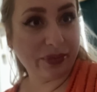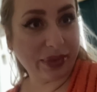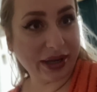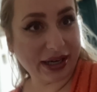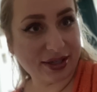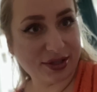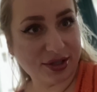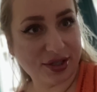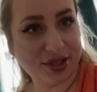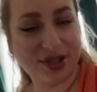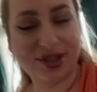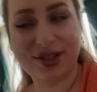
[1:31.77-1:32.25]

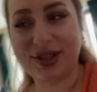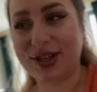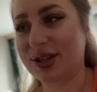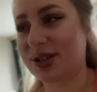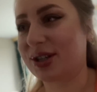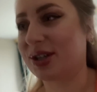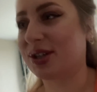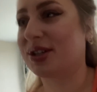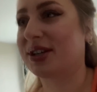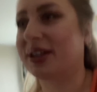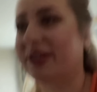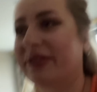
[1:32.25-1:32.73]
bardzo się cieszę,
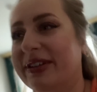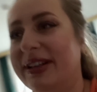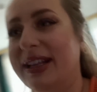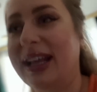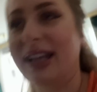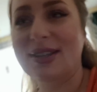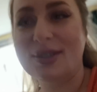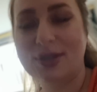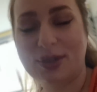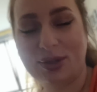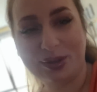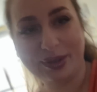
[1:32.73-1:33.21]
że w
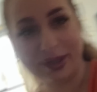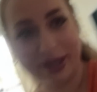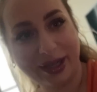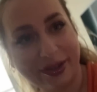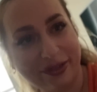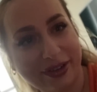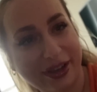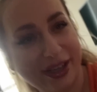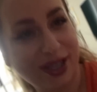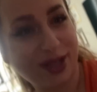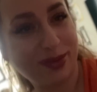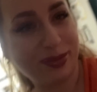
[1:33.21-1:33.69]
Gdańsku tyle
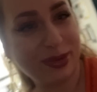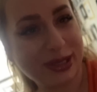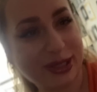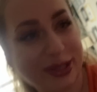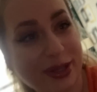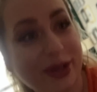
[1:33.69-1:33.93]
fajnych miejsc do